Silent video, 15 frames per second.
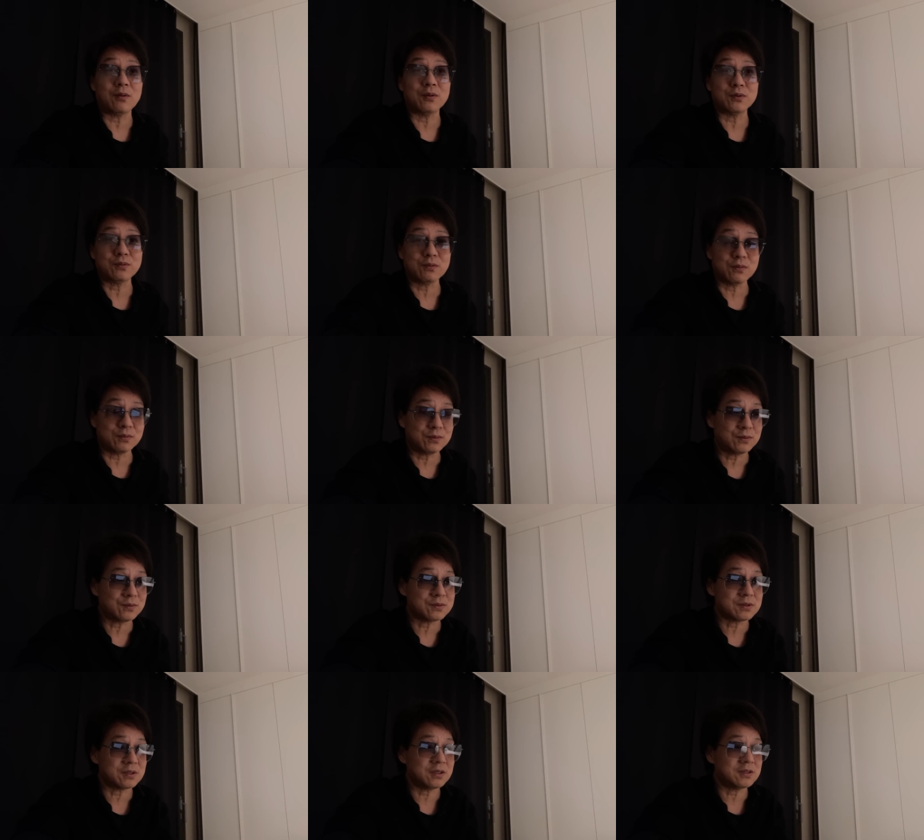我说过无数
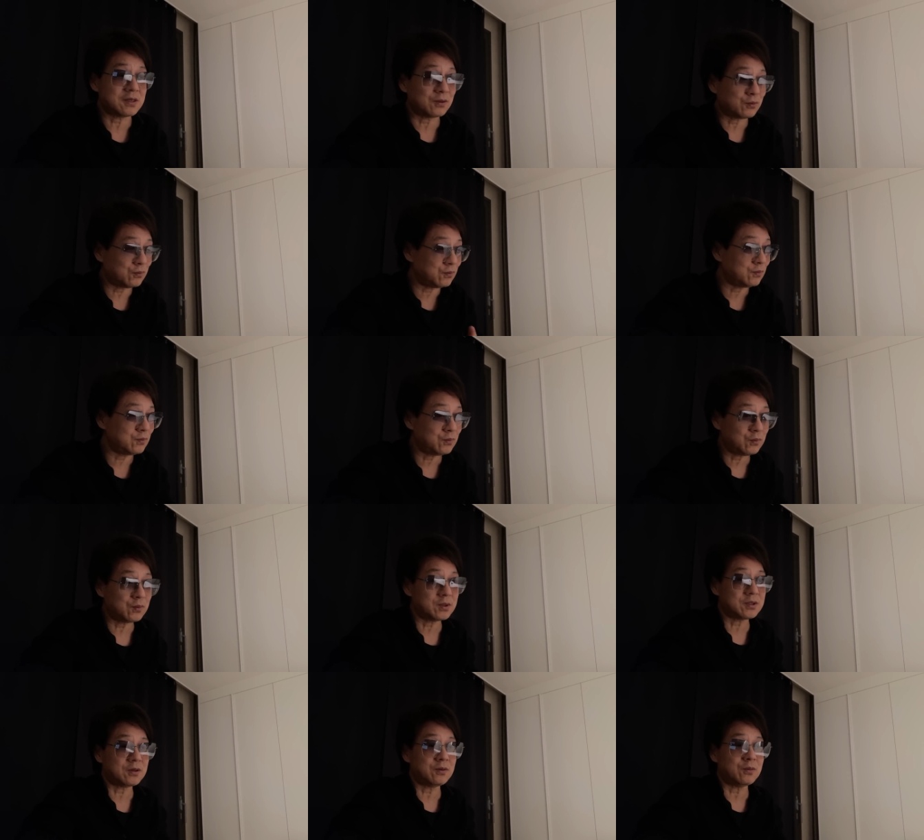次，你在土公中
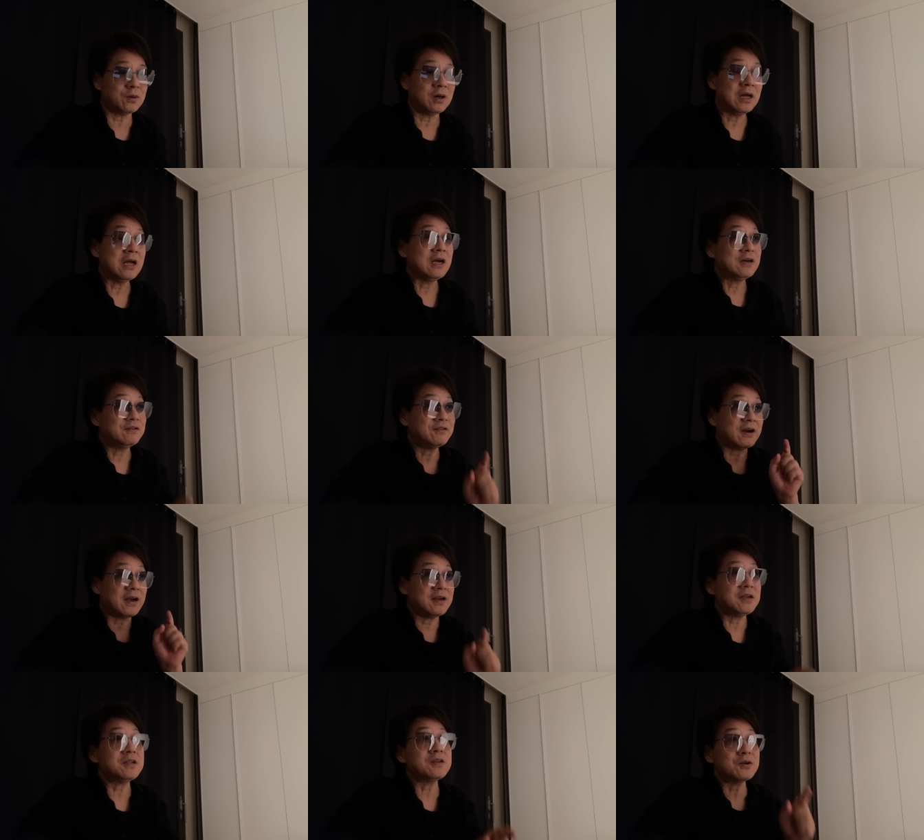国生活，
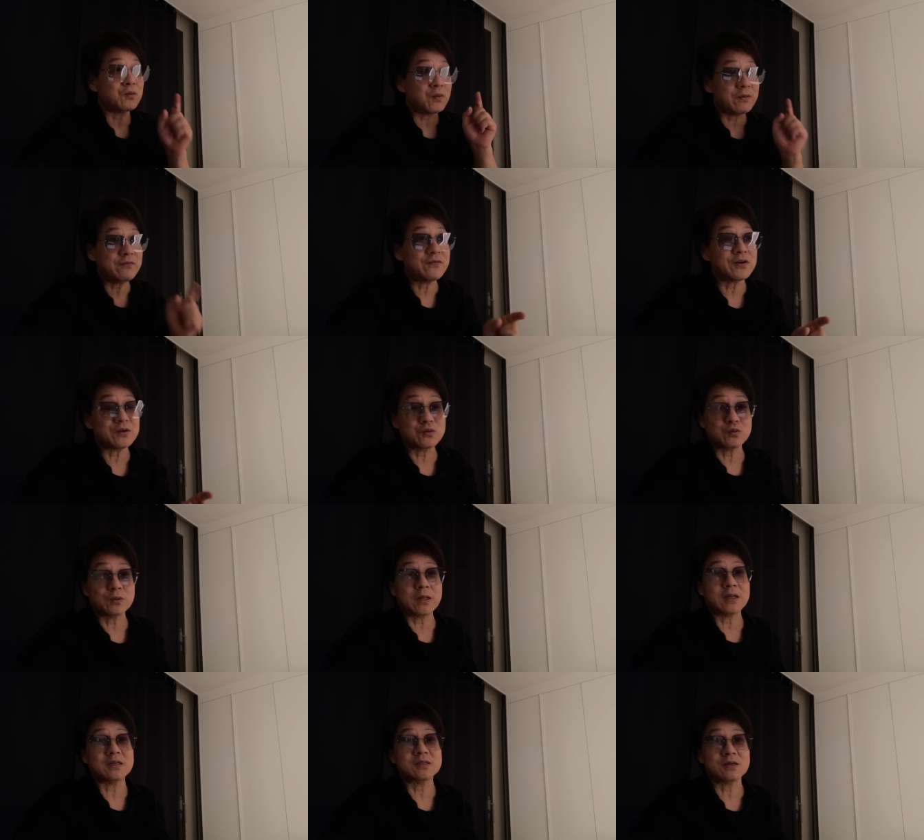凡是官方出
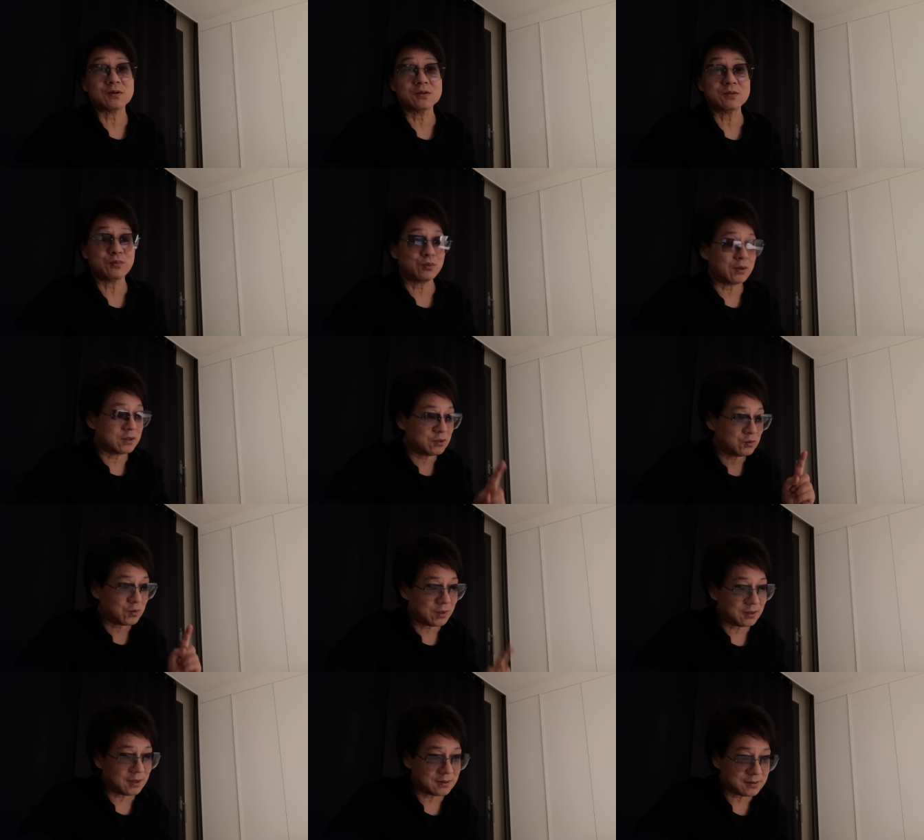来的消息，不管是中
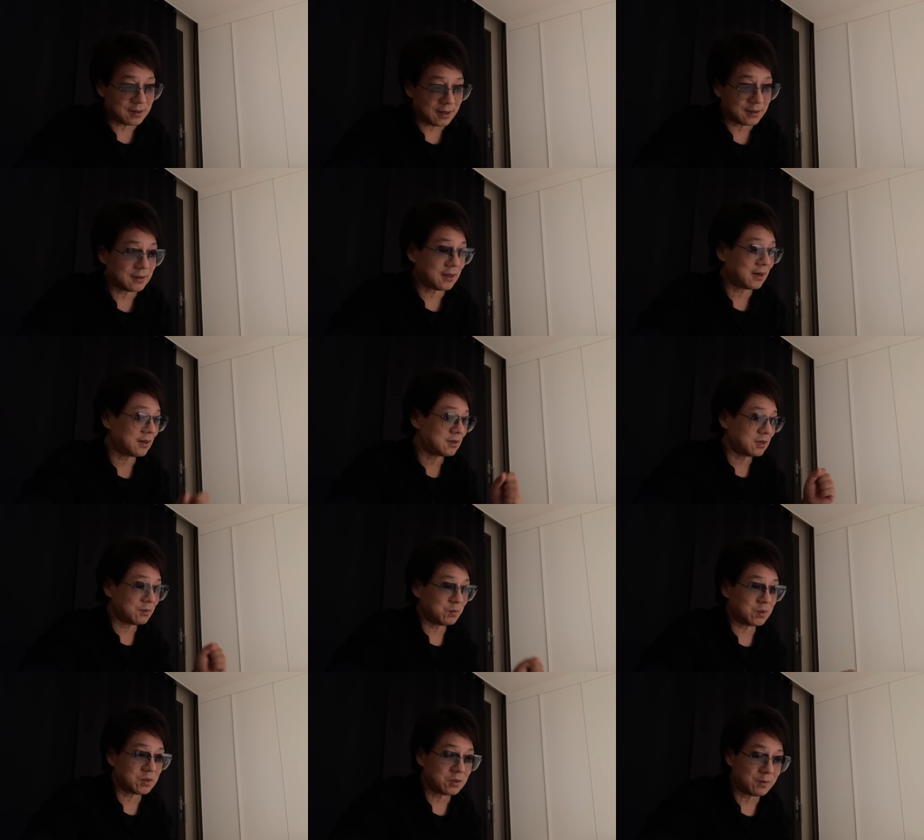央电视台的，还是人
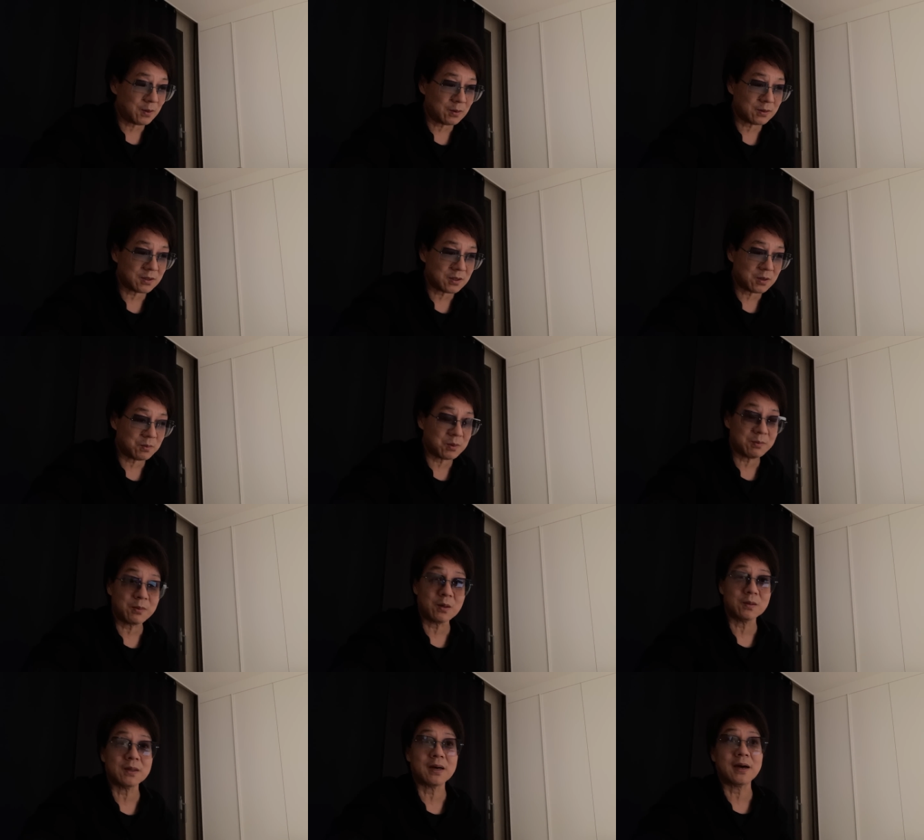民日报的、日民
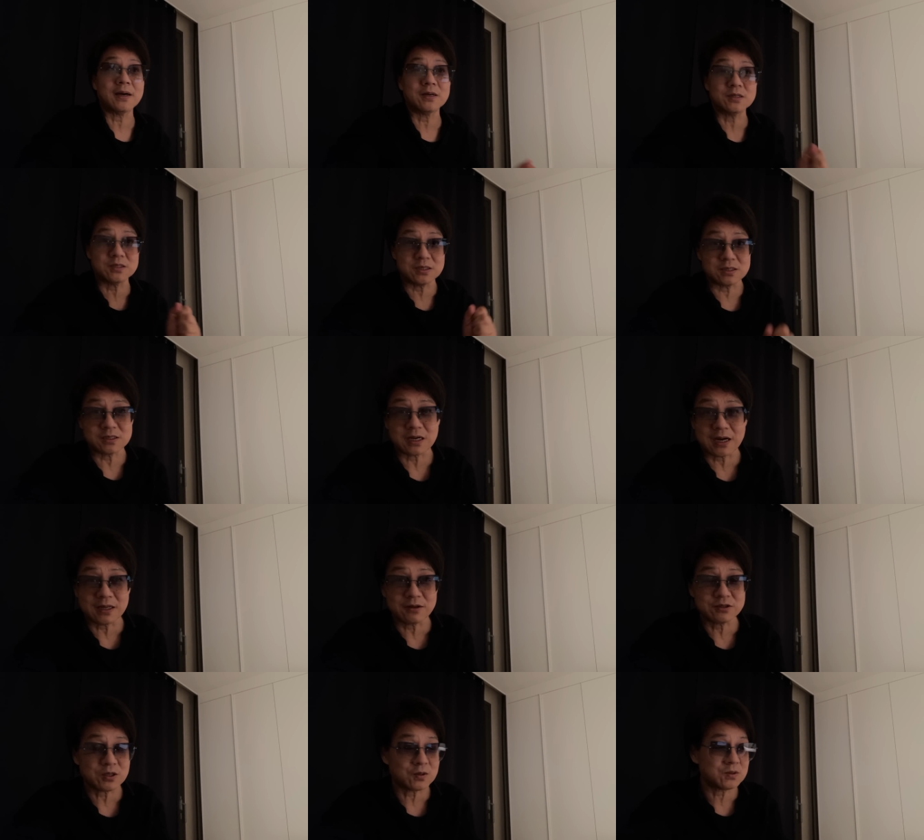报的，还是警察
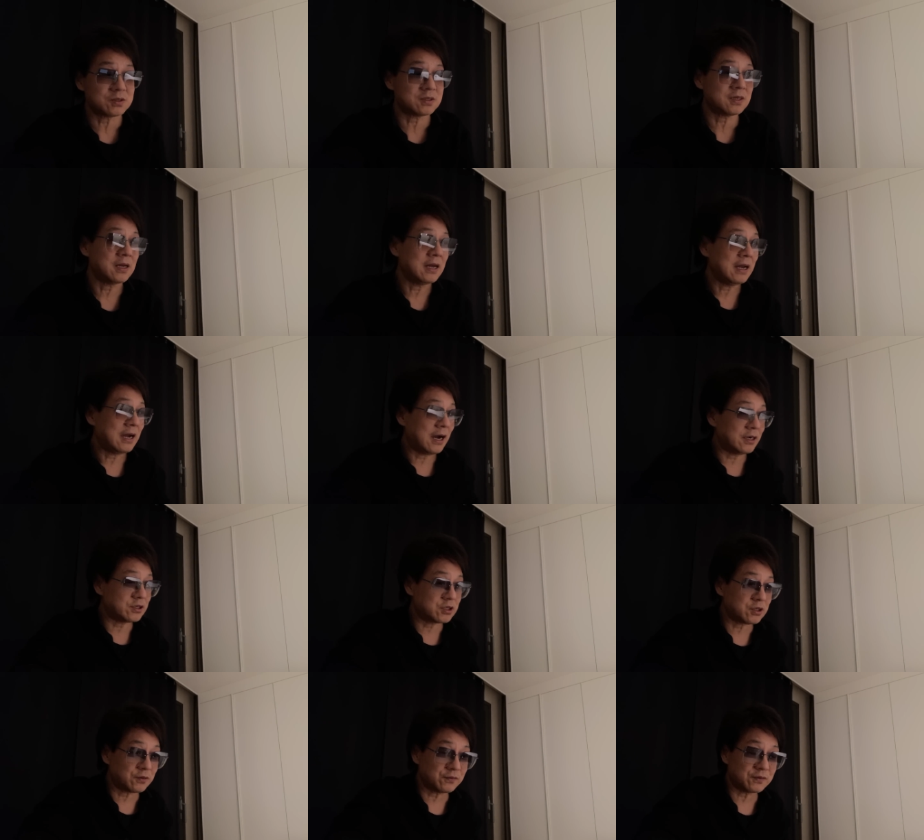的消息，还是
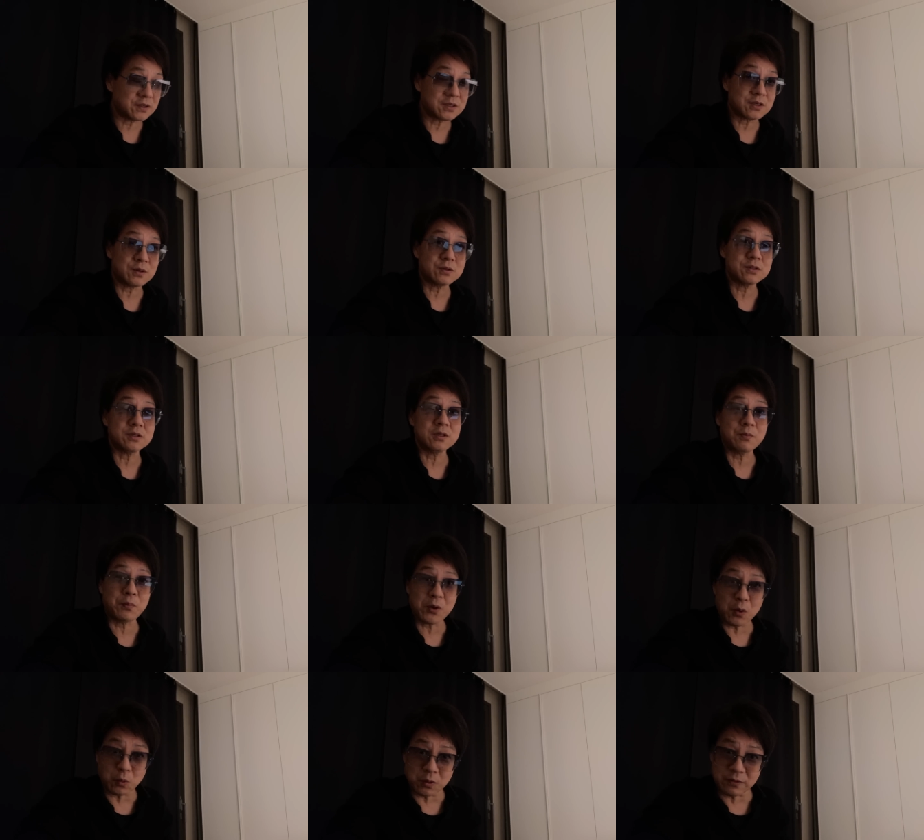政府的消息，你
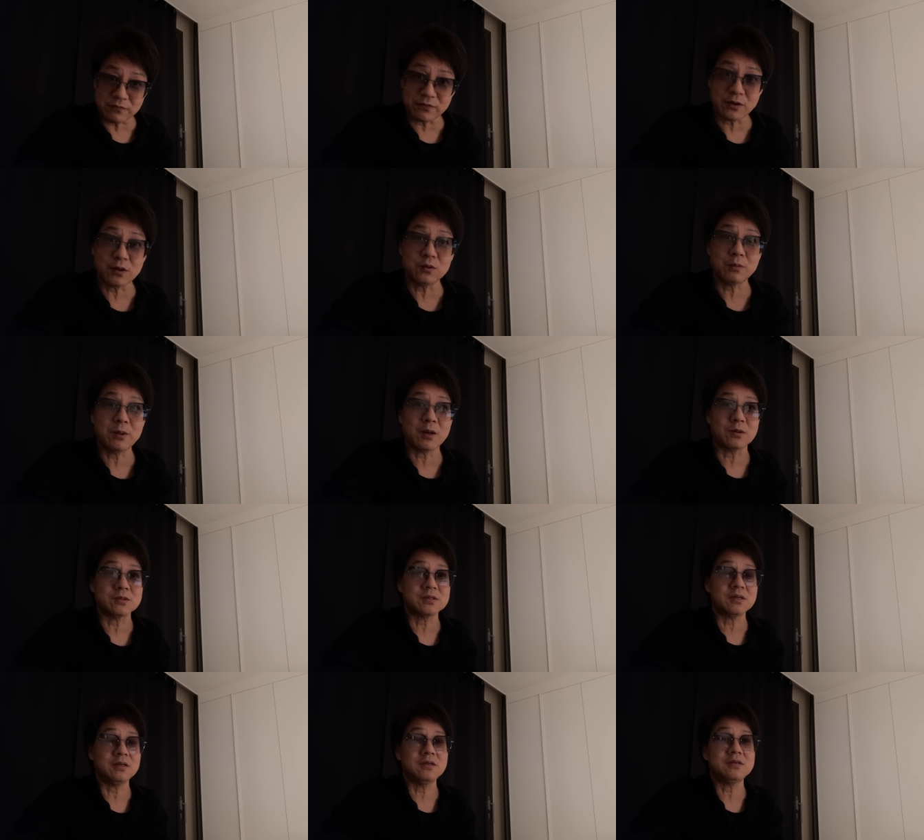不要脸不好都不小
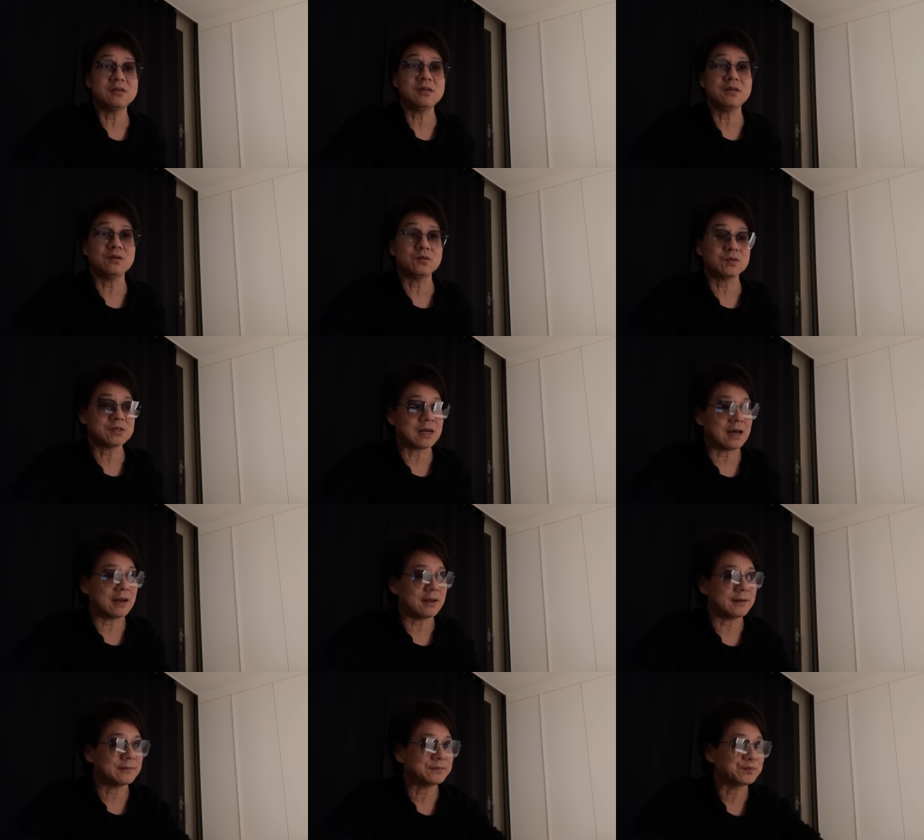心，你信你就傻
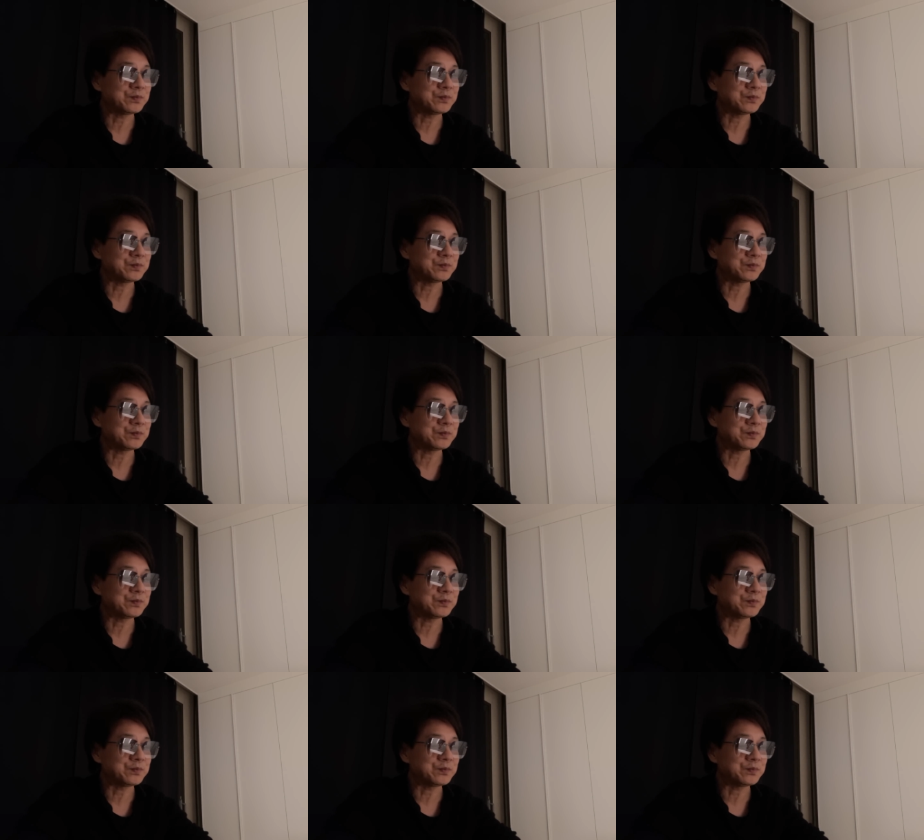了。